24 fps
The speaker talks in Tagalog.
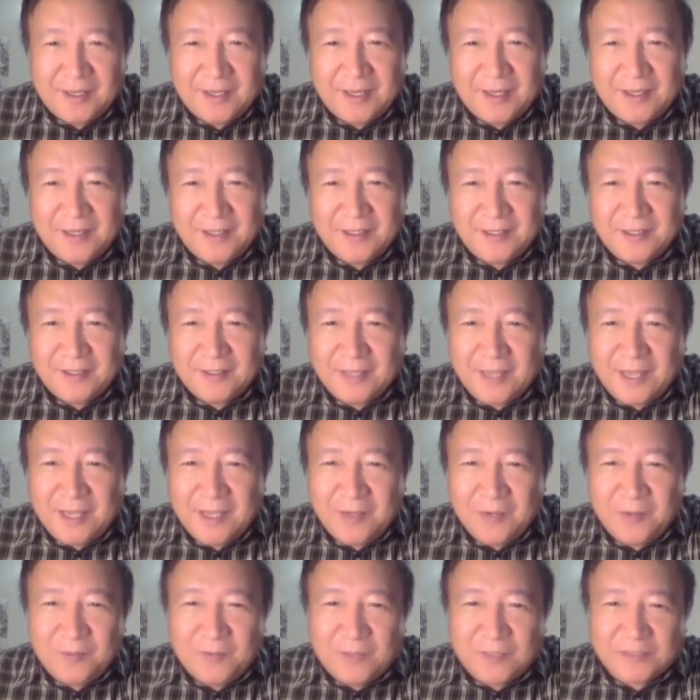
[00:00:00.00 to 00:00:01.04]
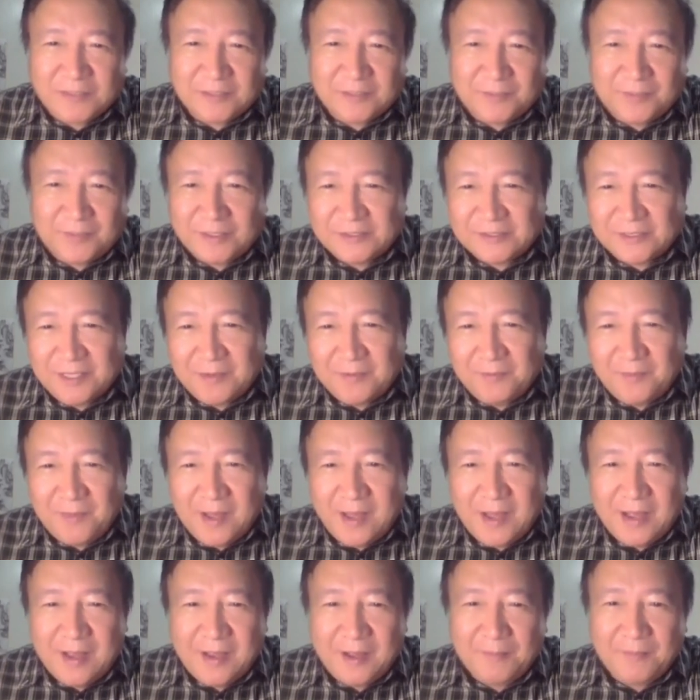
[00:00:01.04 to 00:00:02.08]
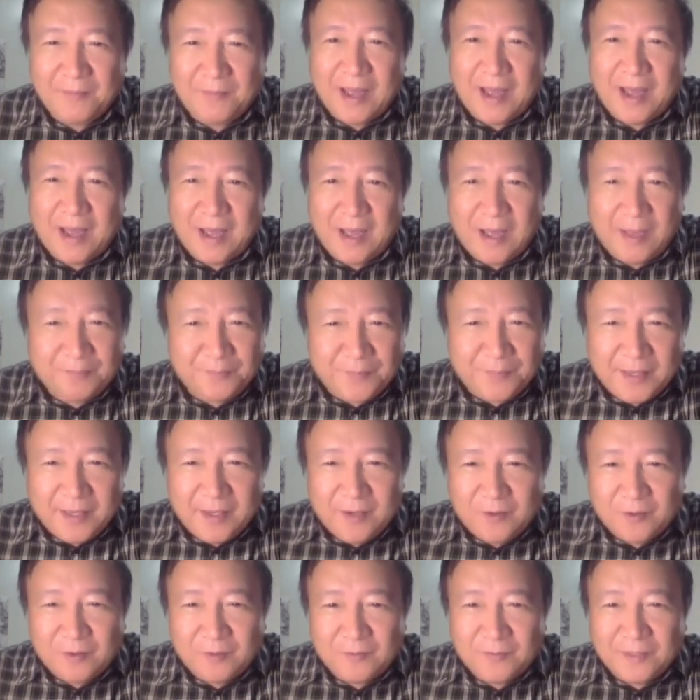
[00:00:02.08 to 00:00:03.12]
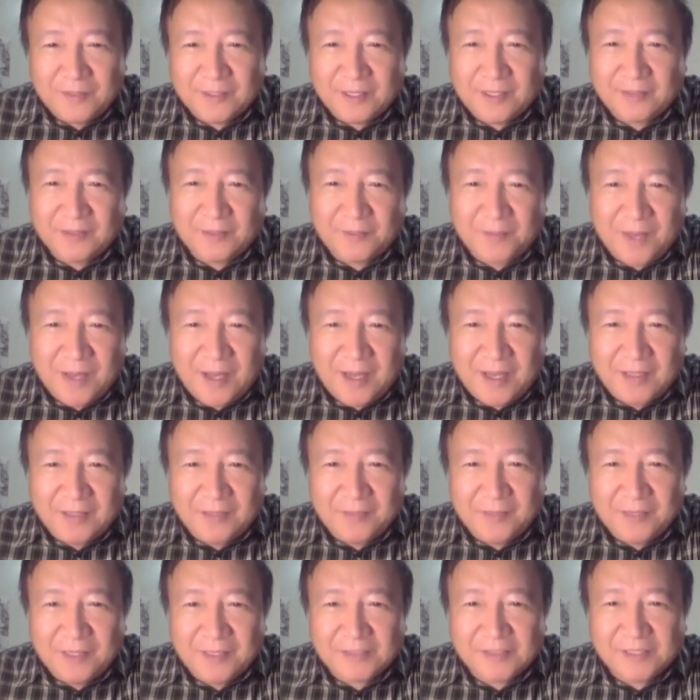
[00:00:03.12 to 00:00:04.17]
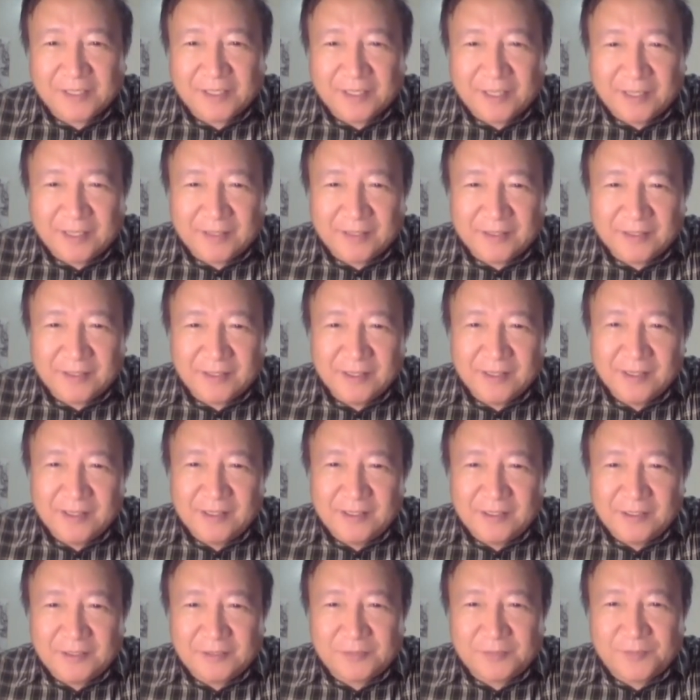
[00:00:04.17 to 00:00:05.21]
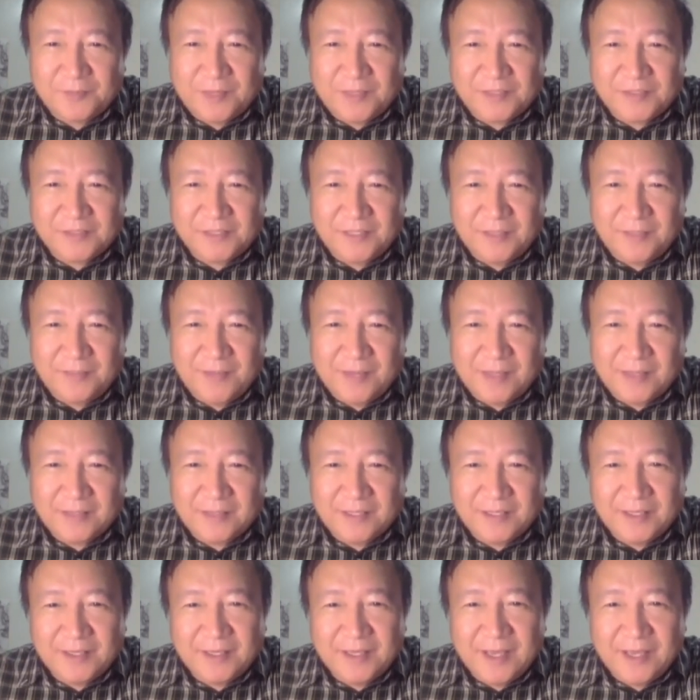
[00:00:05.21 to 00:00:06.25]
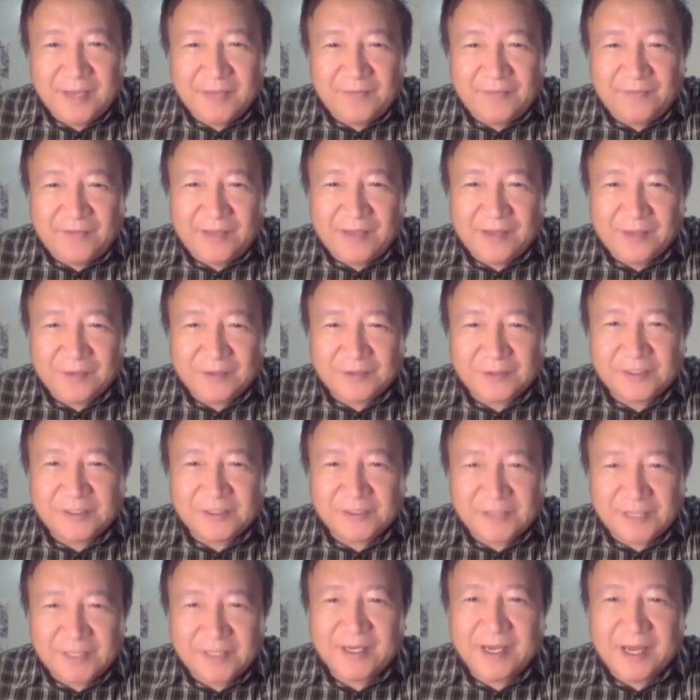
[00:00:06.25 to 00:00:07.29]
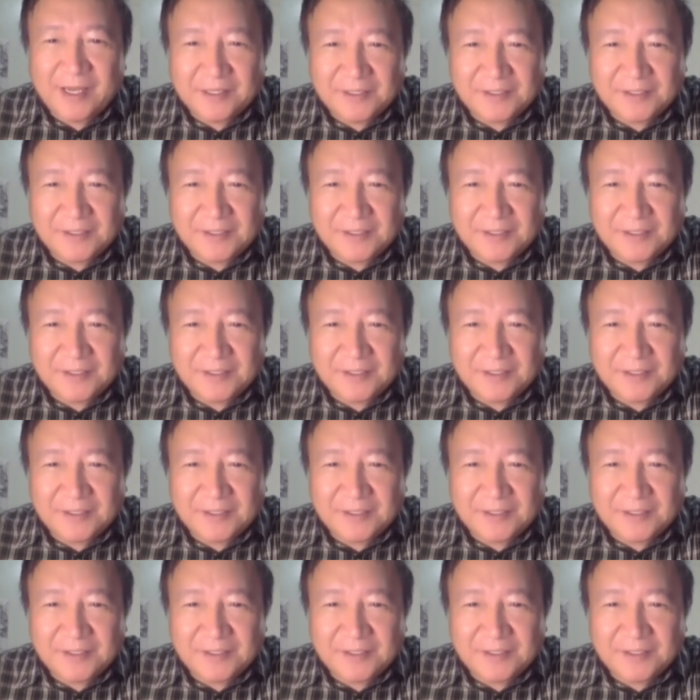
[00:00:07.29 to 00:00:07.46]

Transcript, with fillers: Uh, hindi tayo basta-bastang ma- maaape or matatamaan ng mga sakit, especially bacteria, viruses, and